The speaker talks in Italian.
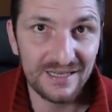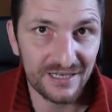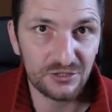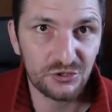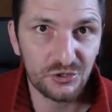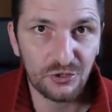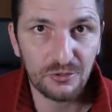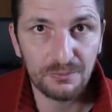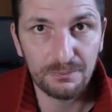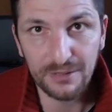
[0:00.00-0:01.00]
il
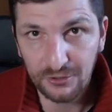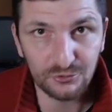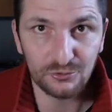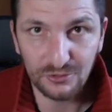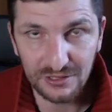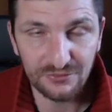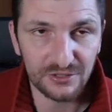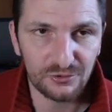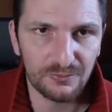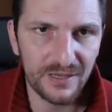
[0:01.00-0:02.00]
lancio per tutti,
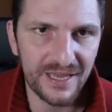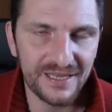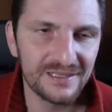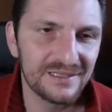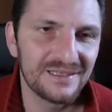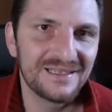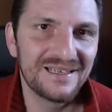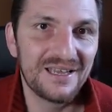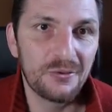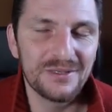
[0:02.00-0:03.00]
free to play,
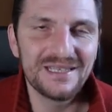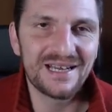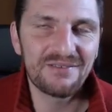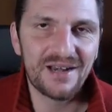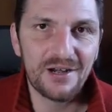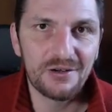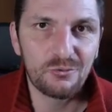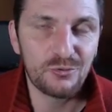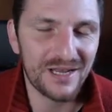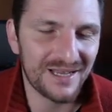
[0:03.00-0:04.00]
quindi arriverà
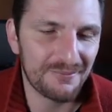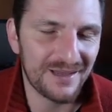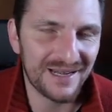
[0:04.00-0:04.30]
una